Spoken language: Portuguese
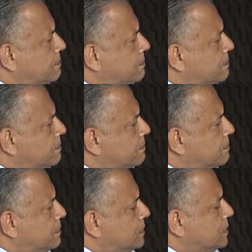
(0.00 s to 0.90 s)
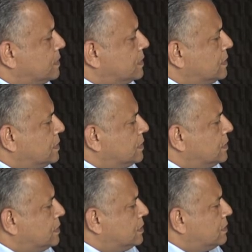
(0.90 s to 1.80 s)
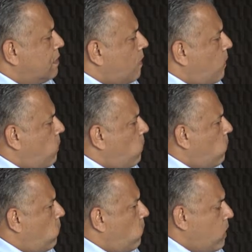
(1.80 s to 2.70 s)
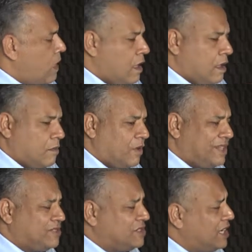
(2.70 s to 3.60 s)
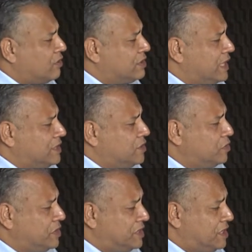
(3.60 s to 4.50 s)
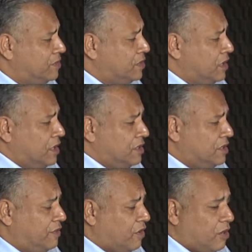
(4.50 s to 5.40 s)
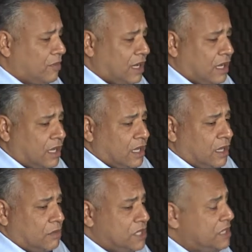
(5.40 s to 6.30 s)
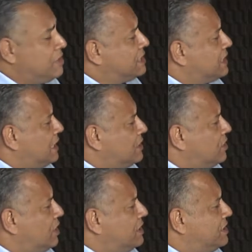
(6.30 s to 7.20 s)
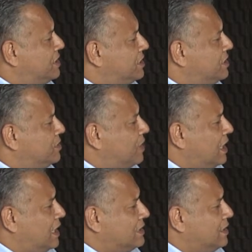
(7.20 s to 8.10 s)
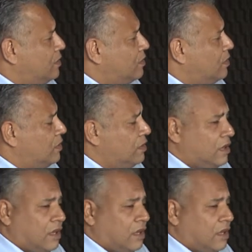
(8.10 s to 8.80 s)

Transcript: em Santo Antônio de Jesus, quais são seus projetos? Bom, isso já acontece no município de forma minimizada, só existe uma relação com